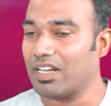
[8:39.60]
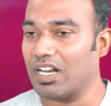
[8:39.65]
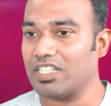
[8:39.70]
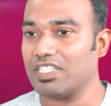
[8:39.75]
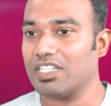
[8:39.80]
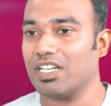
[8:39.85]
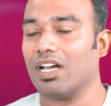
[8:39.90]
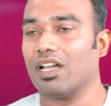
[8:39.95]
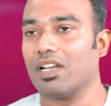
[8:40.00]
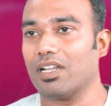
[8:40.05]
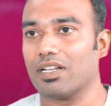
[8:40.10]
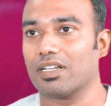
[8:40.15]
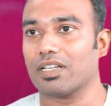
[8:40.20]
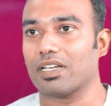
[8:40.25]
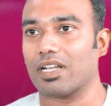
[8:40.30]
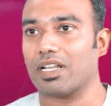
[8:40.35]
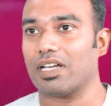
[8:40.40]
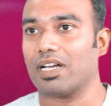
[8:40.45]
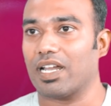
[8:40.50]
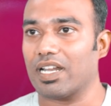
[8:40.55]
ரஷ்யாவில்
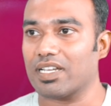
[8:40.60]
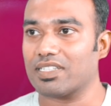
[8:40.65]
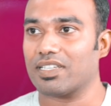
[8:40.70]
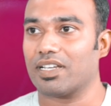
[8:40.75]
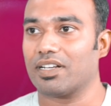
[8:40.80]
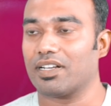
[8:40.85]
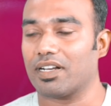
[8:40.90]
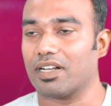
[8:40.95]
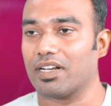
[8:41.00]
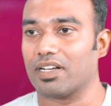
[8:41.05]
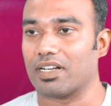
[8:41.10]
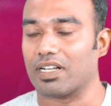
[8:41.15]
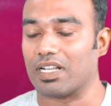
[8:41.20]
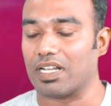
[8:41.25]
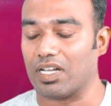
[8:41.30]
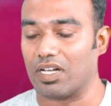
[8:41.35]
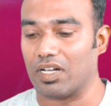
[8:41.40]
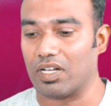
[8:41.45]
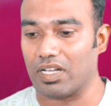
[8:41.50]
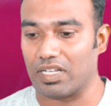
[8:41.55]
இருக்கிற அலெக்சாண்டர்ன்ற
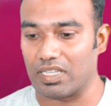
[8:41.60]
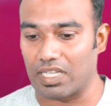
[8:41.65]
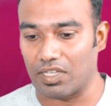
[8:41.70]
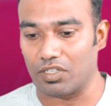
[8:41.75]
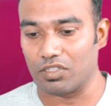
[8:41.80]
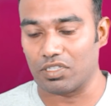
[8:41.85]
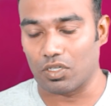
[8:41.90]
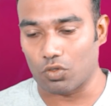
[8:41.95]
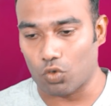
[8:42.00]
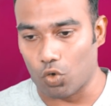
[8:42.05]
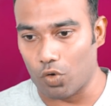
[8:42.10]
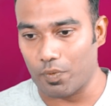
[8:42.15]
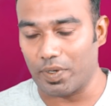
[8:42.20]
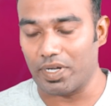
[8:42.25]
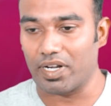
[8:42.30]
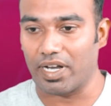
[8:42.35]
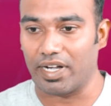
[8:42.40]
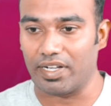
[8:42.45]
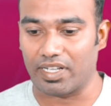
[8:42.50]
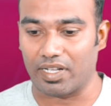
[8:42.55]
அதாவது இந்த
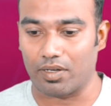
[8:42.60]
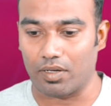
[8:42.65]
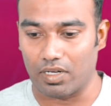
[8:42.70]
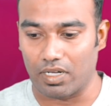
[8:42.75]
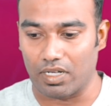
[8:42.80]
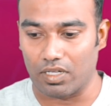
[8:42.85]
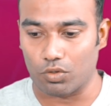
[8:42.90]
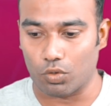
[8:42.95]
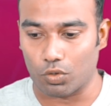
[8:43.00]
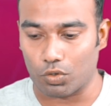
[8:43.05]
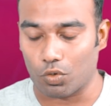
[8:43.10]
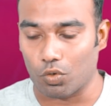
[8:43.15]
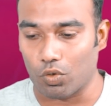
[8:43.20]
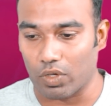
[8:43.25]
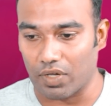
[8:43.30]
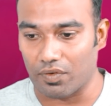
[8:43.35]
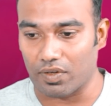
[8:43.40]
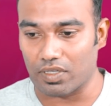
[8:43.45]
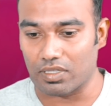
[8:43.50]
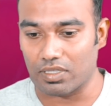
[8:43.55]
கோவிட் நைன்டீன் தொற்று
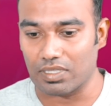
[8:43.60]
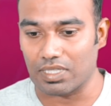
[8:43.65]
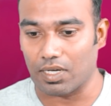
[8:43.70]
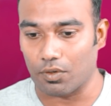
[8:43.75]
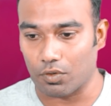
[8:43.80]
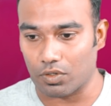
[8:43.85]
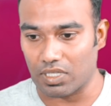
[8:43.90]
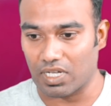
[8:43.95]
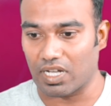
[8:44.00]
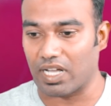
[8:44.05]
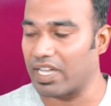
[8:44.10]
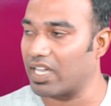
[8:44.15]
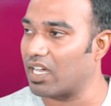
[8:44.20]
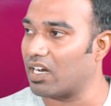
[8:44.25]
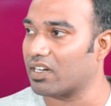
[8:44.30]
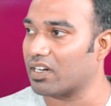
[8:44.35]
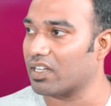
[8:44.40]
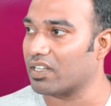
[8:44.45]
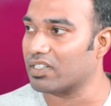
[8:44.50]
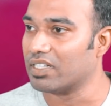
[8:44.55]
நோயை வந்து அவர் தான்
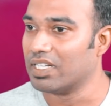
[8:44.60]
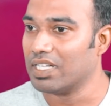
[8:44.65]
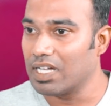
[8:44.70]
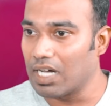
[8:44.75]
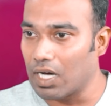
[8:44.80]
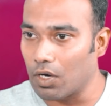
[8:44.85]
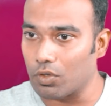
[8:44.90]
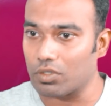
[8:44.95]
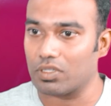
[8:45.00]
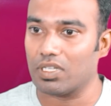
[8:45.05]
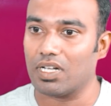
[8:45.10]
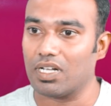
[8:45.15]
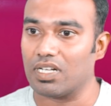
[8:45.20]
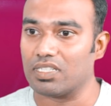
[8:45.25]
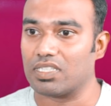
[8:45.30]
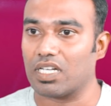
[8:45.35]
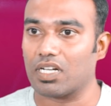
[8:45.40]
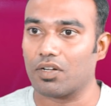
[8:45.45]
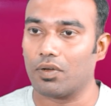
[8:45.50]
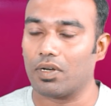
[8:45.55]
கையாளுறாரு அவர் தான்
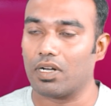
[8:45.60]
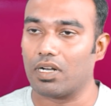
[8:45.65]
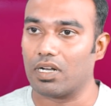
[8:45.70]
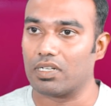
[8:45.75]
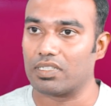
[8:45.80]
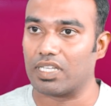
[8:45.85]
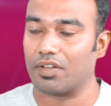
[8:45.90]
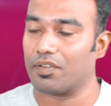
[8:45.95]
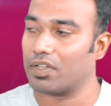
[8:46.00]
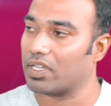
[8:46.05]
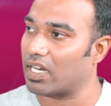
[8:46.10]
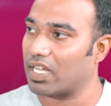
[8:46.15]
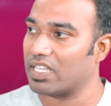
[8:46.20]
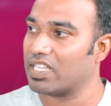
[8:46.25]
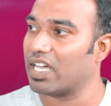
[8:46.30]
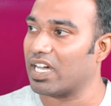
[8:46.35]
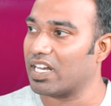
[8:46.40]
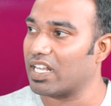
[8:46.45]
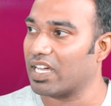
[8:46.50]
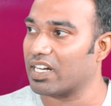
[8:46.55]
தகவல் தெரிவிக்கிற
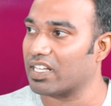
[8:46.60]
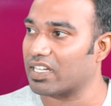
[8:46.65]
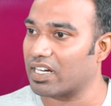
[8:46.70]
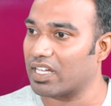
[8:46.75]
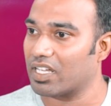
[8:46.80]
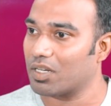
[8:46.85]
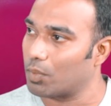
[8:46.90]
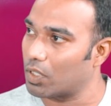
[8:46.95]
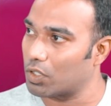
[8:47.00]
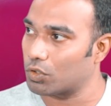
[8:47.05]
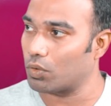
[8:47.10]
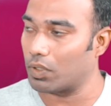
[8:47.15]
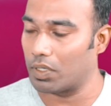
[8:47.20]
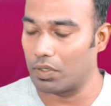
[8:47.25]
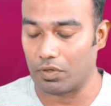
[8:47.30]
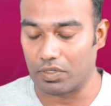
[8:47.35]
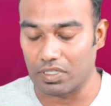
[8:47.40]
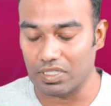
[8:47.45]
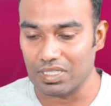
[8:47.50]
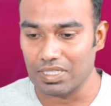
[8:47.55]
அதிகாரியாக இருக்கிறாரு மருத்துவர்
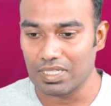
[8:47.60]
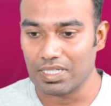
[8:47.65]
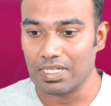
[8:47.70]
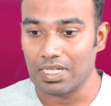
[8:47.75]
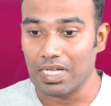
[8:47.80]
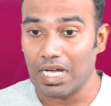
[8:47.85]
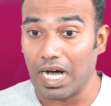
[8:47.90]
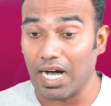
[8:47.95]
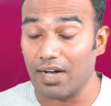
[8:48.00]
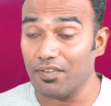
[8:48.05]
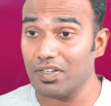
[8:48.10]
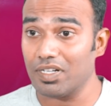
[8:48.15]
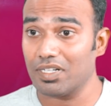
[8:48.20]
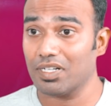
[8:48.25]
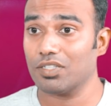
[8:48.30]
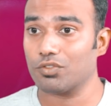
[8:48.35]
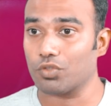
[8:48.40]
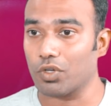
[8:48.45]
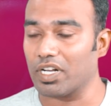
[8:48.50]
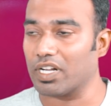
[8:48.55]
அவர் அவர்
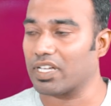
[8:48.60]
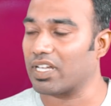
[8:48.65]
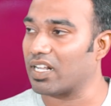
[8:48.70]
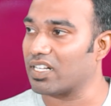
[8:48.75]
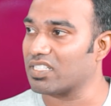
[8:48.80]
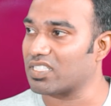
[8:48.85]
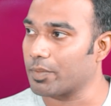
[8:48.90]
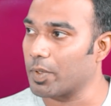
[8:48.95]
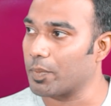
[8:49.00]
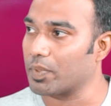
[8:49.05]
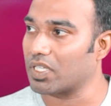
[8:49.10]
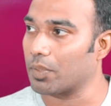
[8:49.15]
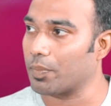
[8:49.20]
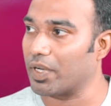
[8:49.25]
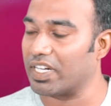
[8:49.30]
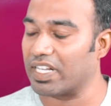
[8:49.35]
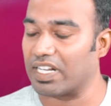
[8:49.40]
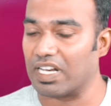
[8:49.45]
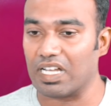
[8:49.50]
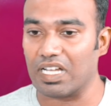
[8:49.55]
என்ன சொல்லியிருக்காரு சமீபத்தை
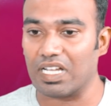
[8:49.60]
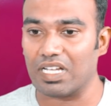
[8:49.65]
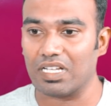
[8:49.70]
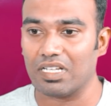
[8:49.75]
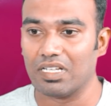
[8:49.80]
பேட்டியில்